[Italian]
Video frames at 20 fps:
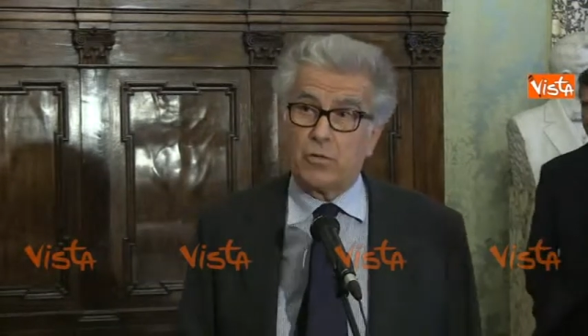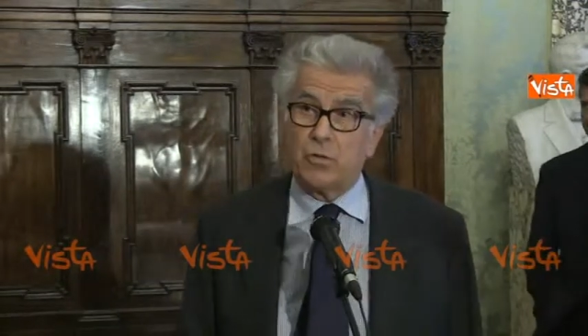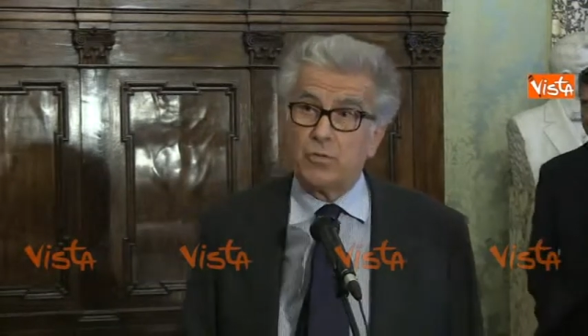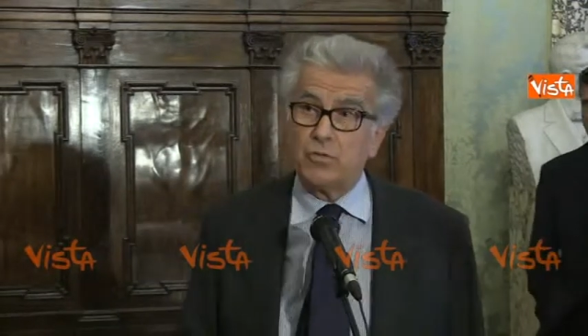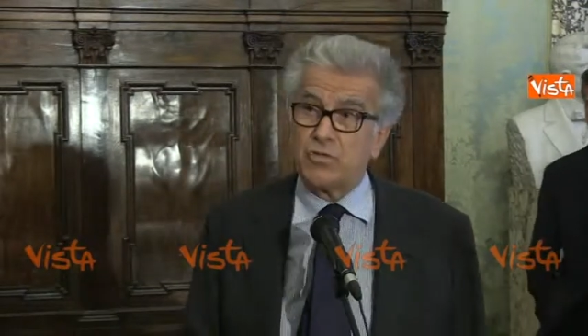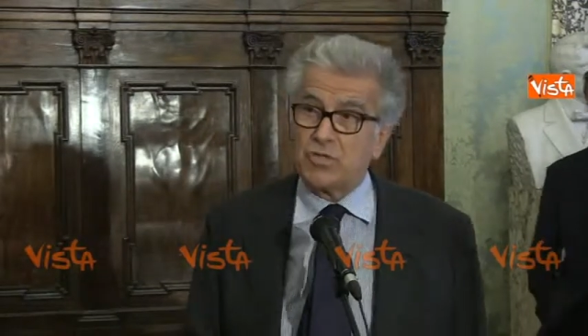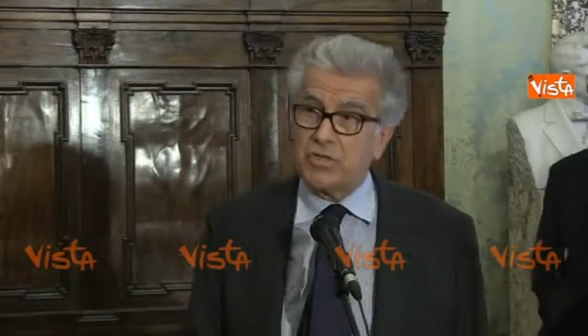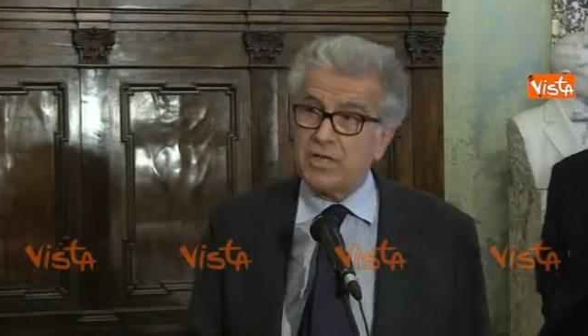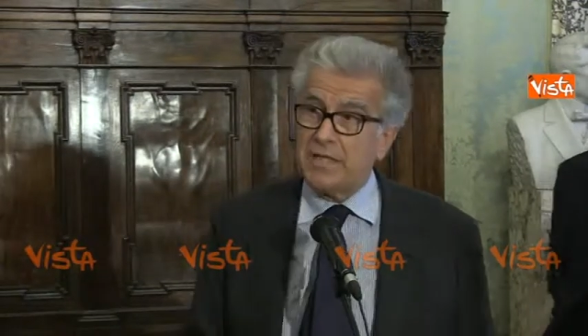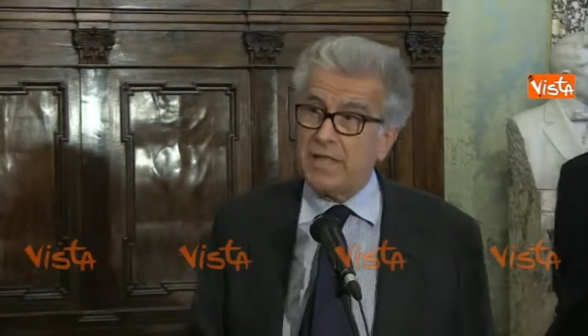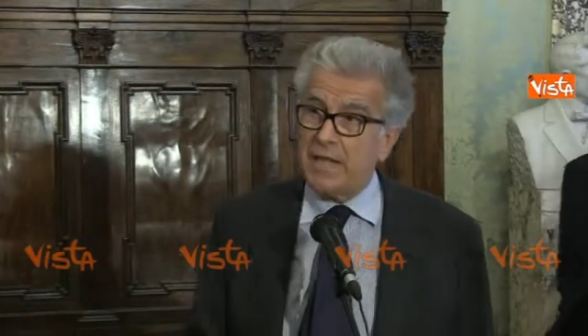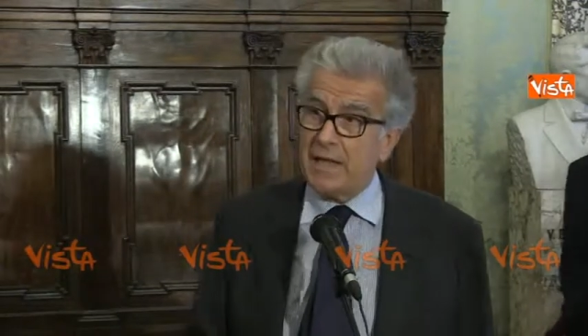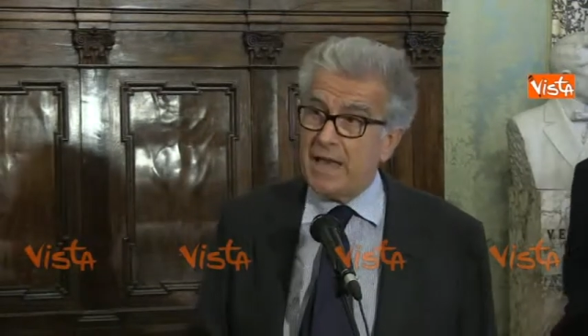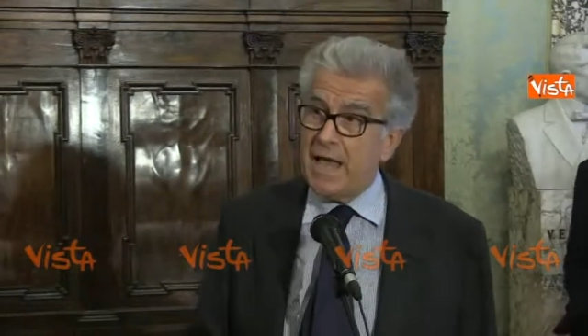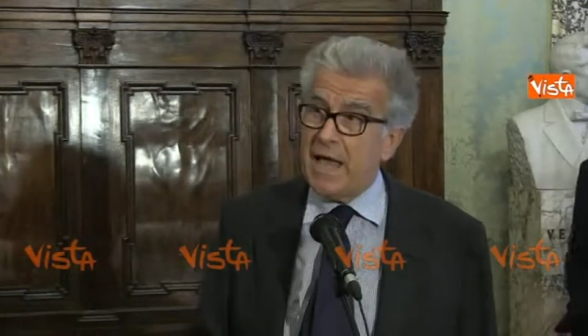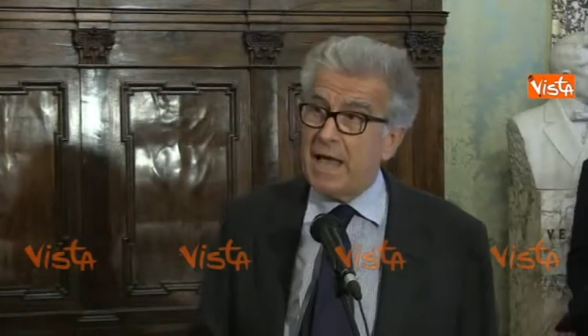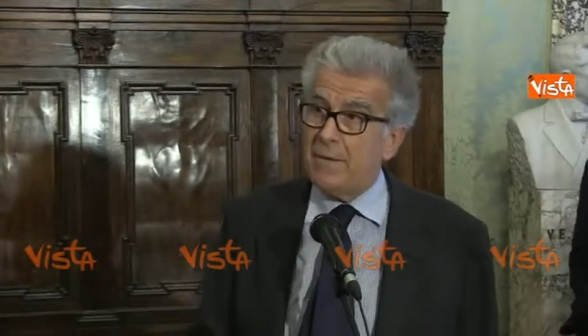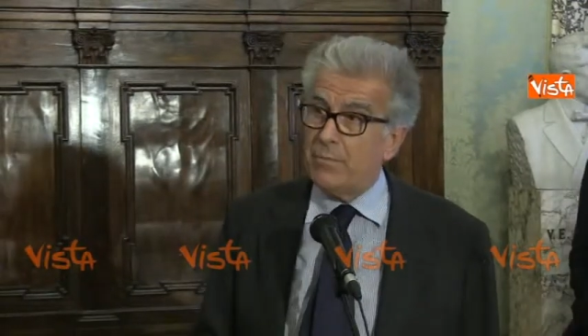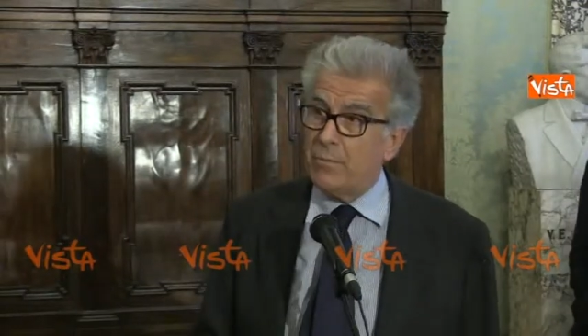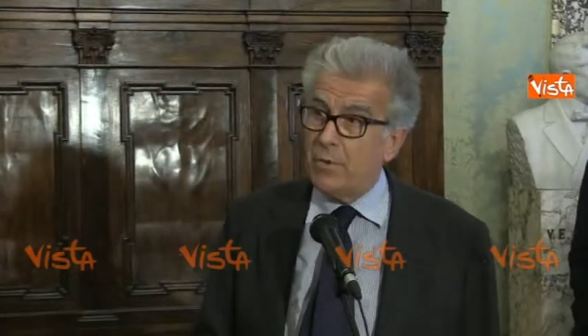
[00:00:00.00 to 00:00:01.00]

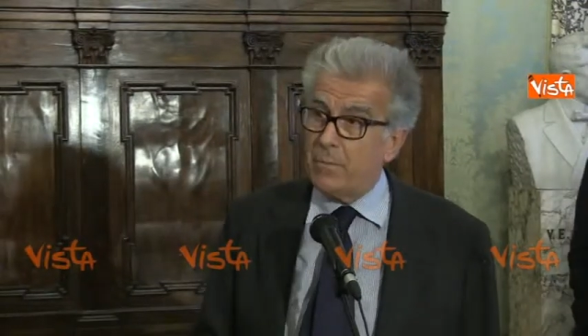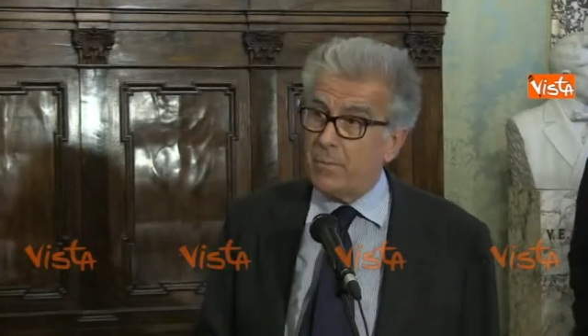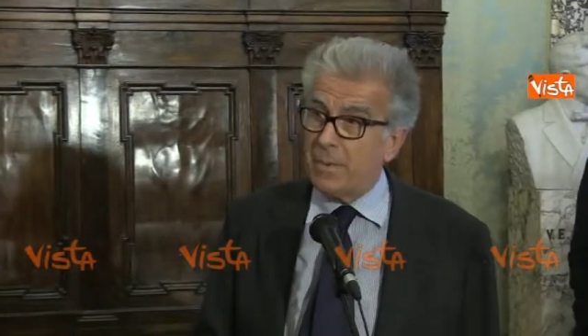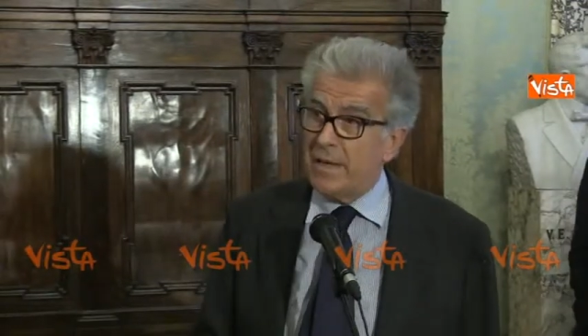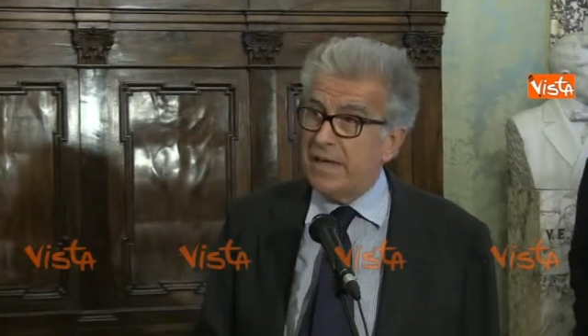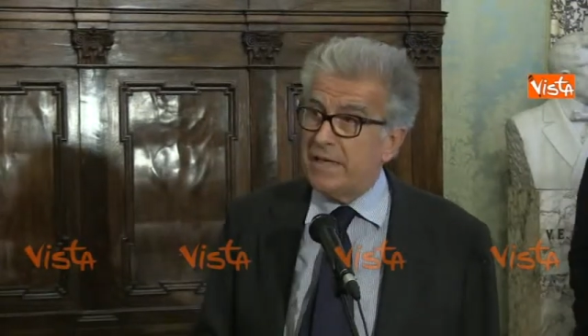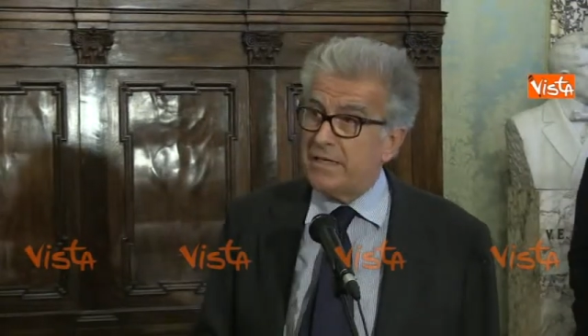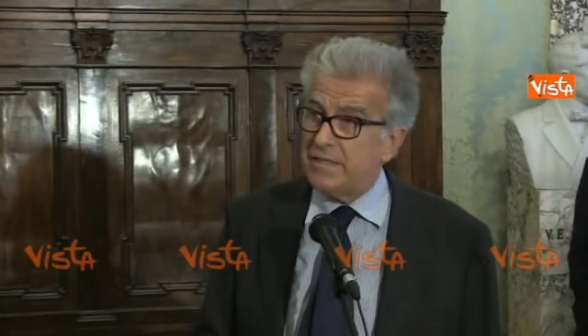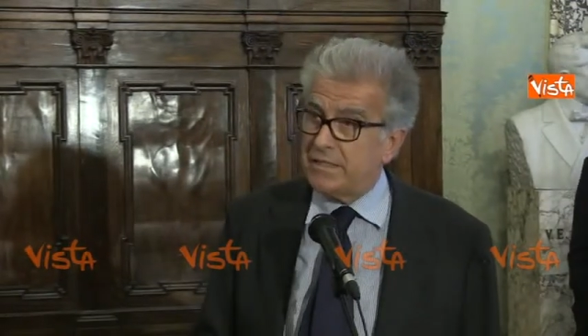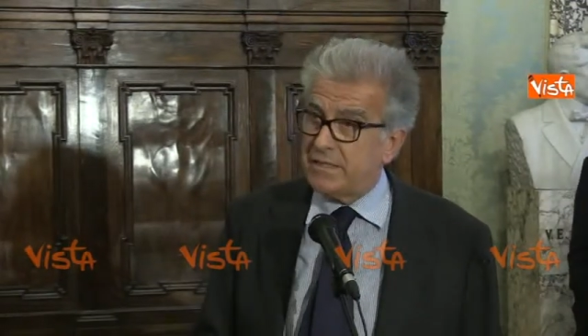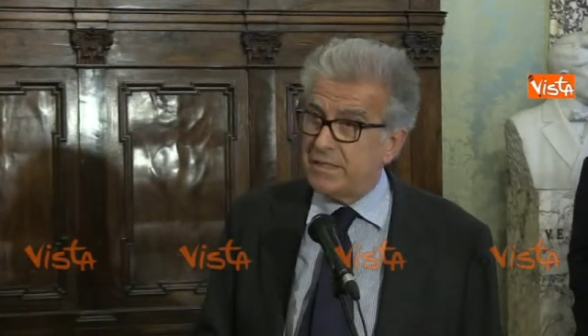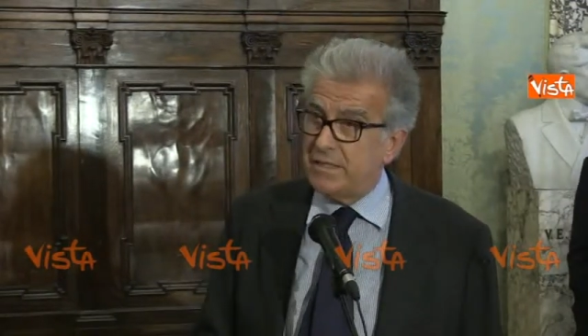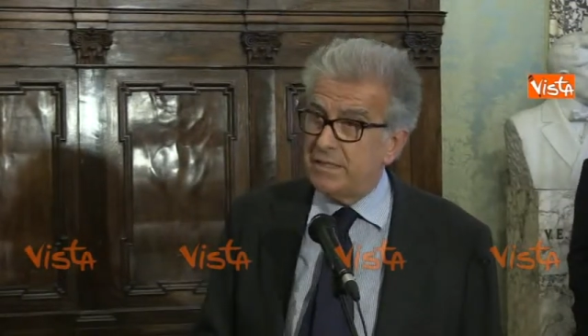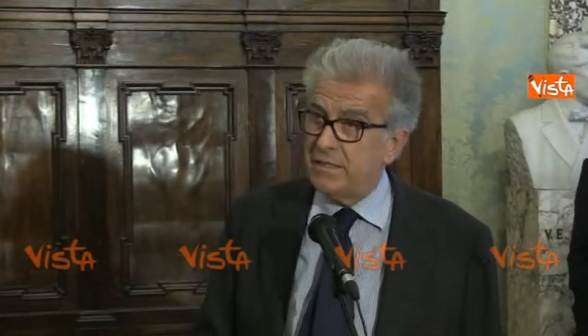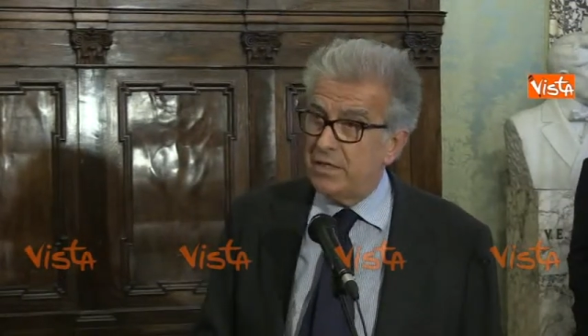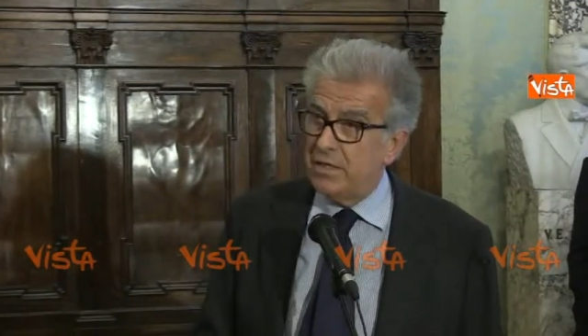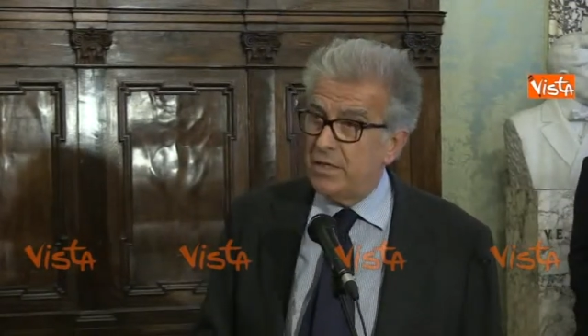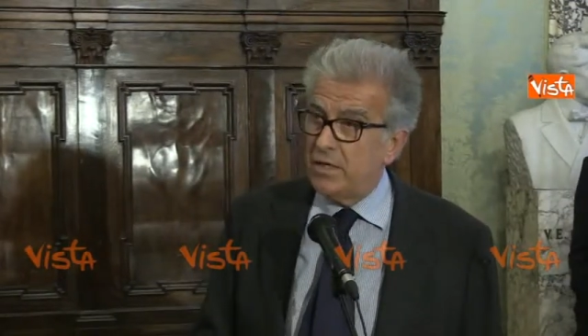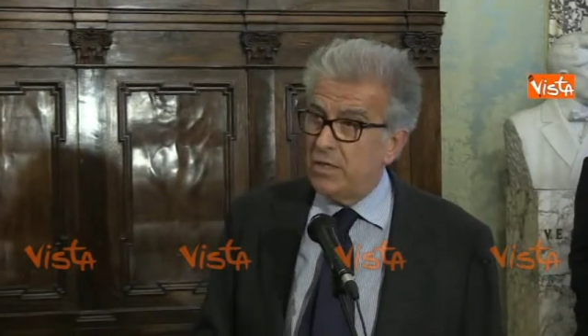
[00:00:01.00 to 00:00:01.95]
consideriamo pesi